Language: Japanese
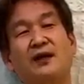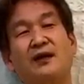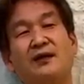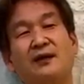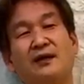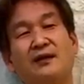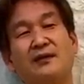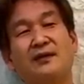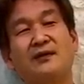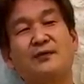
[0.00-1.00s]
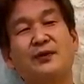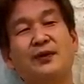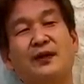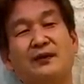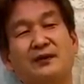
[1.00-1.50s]
帰ってないんで久しぶり
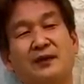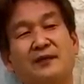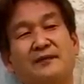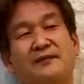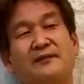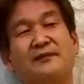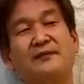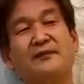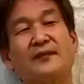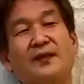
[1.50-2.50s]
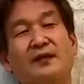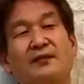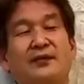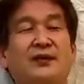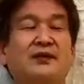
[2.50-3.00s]
なんですが、
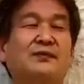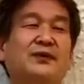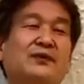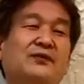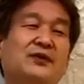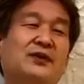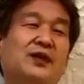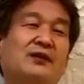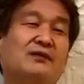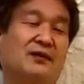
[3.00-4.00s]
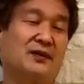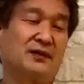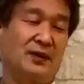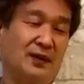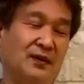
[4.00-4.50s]
久しぶりにお家に帰るとで
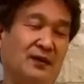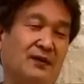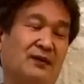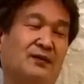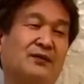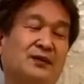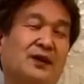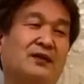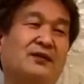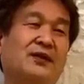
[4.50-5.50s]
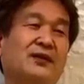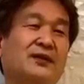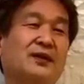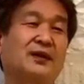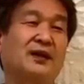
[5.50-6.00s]
すね、大阪の家
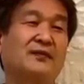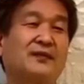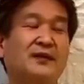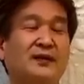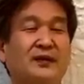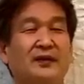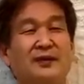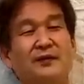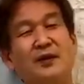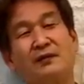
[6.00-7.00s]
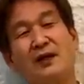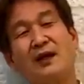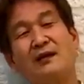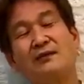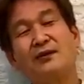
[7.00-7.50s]
になんかいわゆる
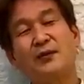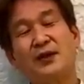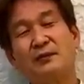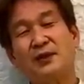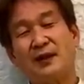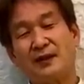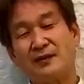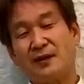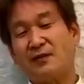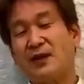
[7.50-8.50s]
ダイレクトメールみたいなやつがこう